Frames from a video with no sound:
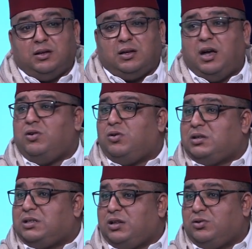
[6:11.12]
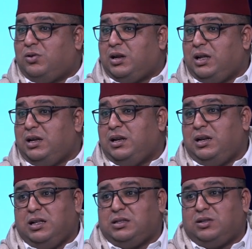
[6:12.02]
كانوا قصايد اخرين
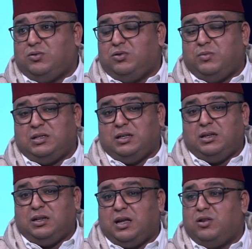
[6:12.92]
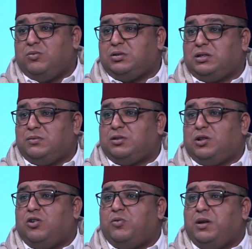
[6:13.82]
اللي تيكونوا مثلا كانوا
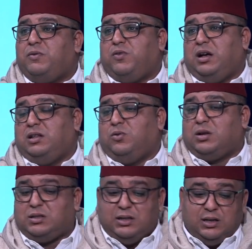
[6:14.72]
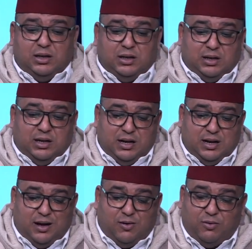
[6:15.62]
مطلوبين في واحد الوقت
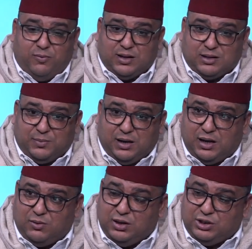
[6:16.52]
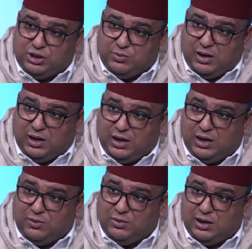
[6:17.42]
لانه فاطمه او لا الشمعه
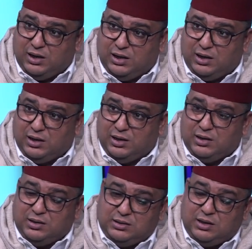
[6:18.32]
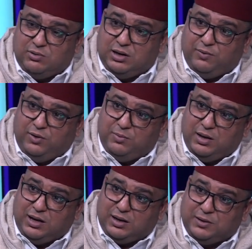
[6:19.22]
او لا زوجنا في
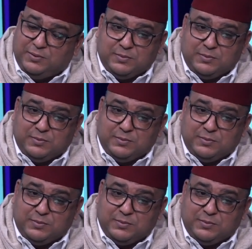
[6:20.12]
حماك